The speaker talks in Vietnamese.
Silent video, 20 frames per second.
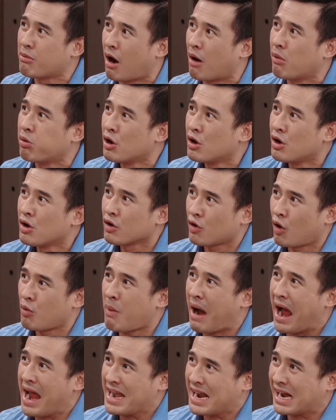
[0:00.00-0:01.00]
đúng không
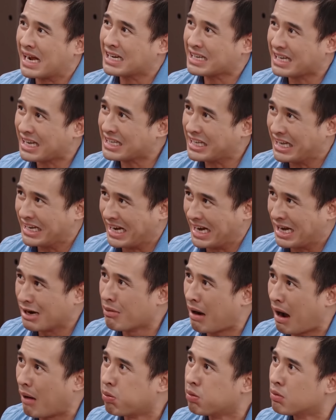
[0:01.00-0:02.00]
con bài ra cái cái việc này
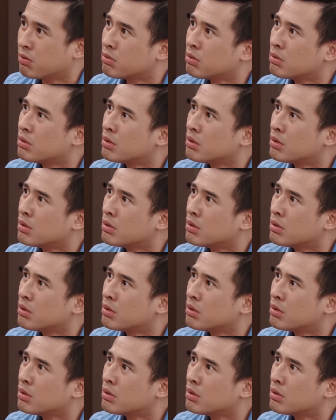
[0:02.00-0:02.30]
đúng không